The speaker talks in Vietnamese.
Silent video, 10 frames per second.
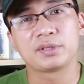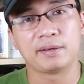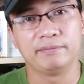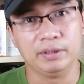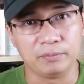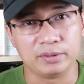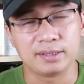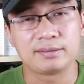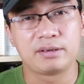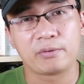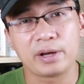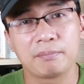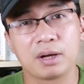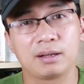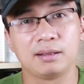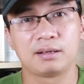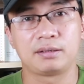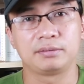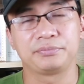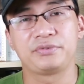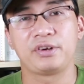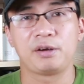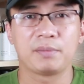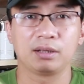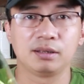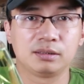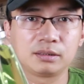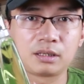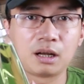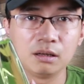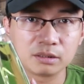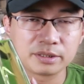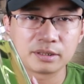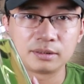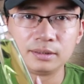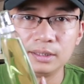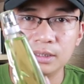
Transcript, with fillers: sản phẩm của nhà Thierry Mugler Cologne.